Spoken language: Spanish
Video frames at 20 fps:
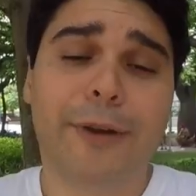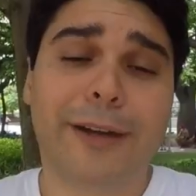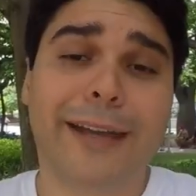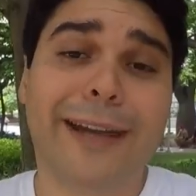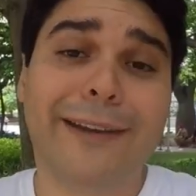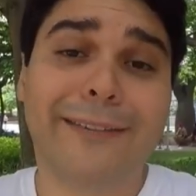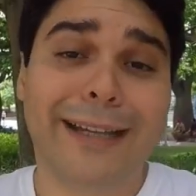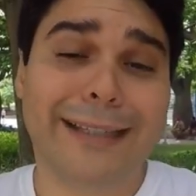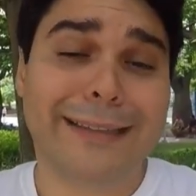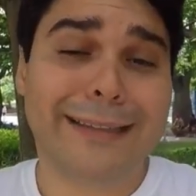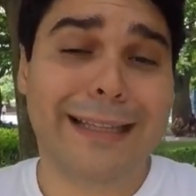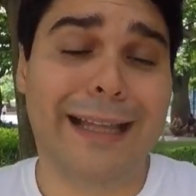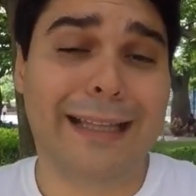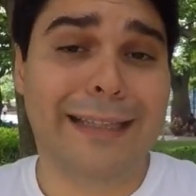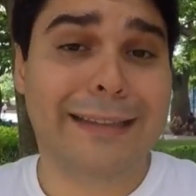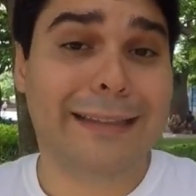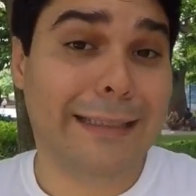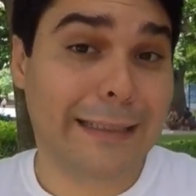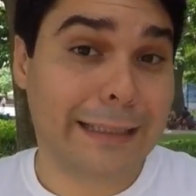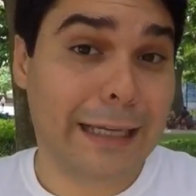que
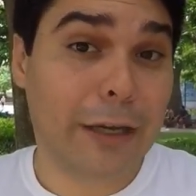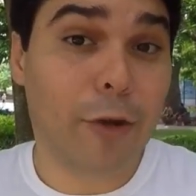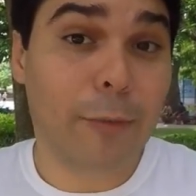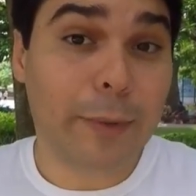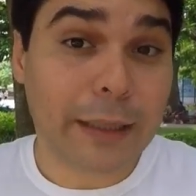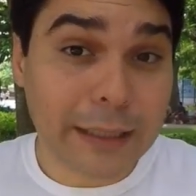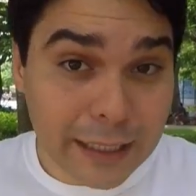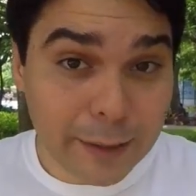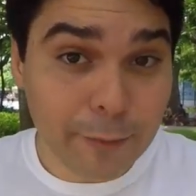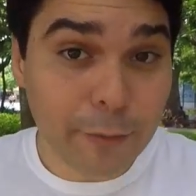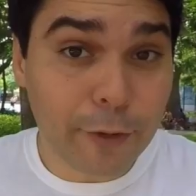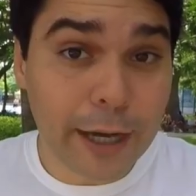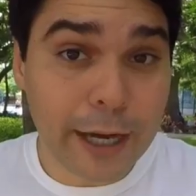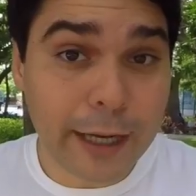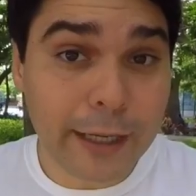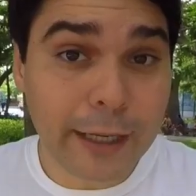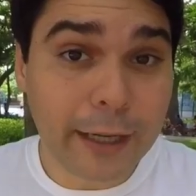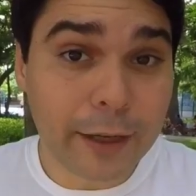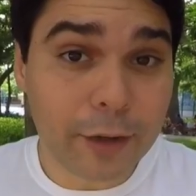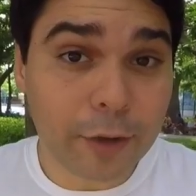bastante que cometemos
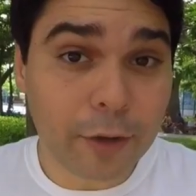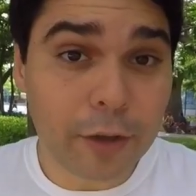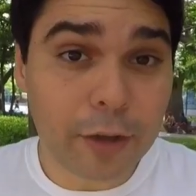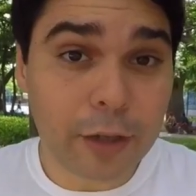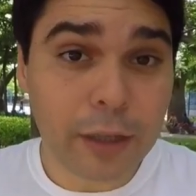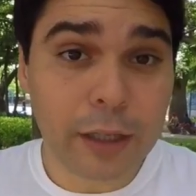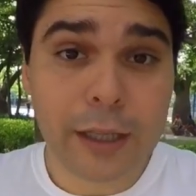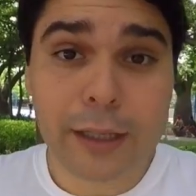el error